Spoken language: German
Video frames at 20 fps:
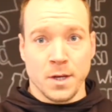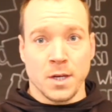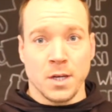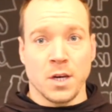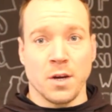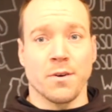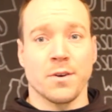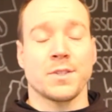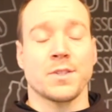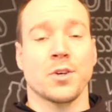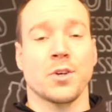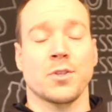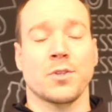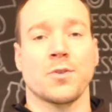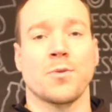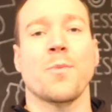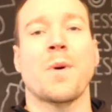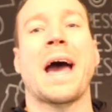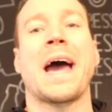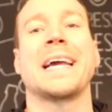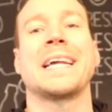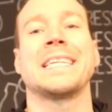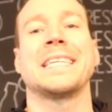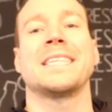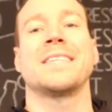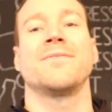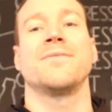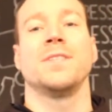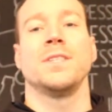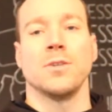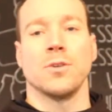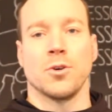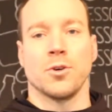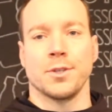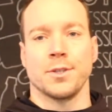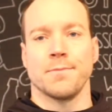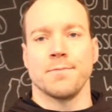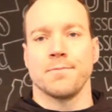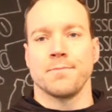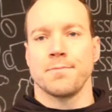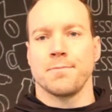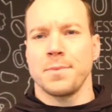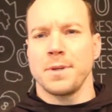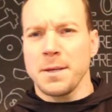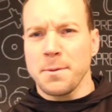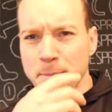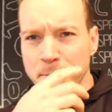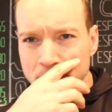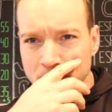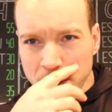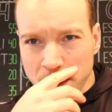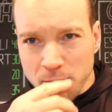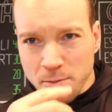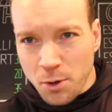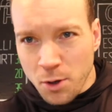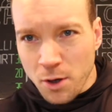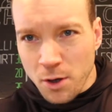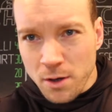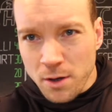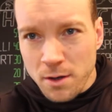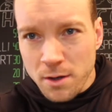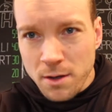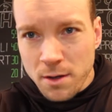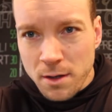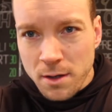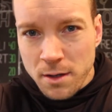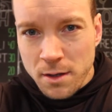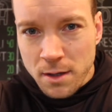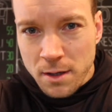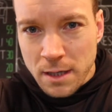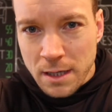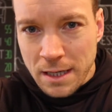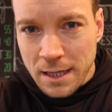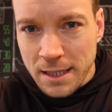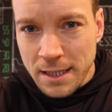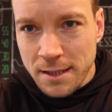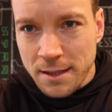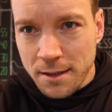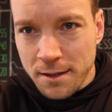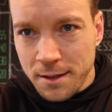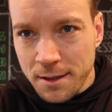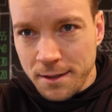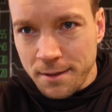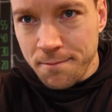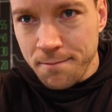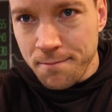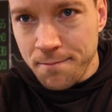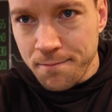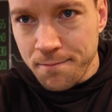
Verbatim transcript: kommen wir zurück zu dem eigentlichen Video heute. Bin ich ein bisschen überlichtet hier. Hm.